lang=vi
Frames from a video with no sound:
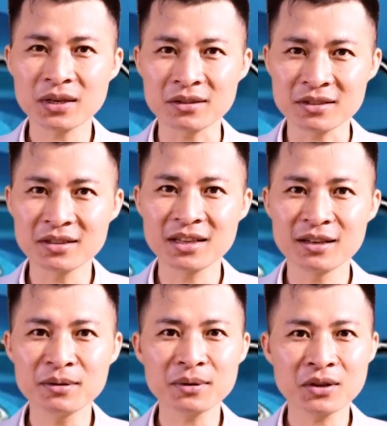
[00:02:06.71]
dự kiến
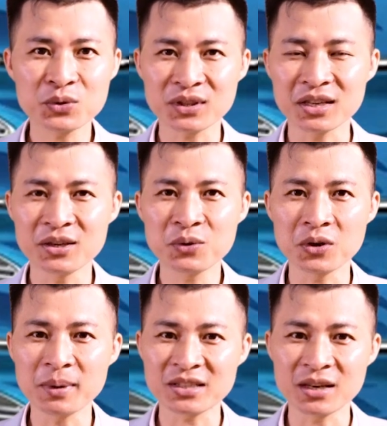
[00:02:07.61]
bắt đầu hoạt động
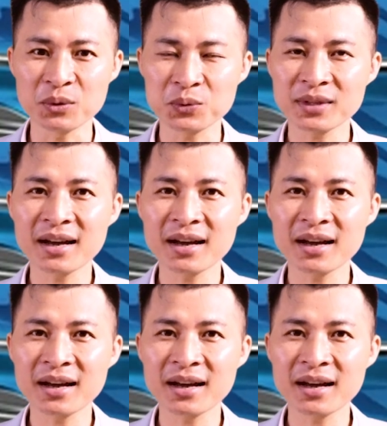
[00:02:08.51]
từ cuối năm nay.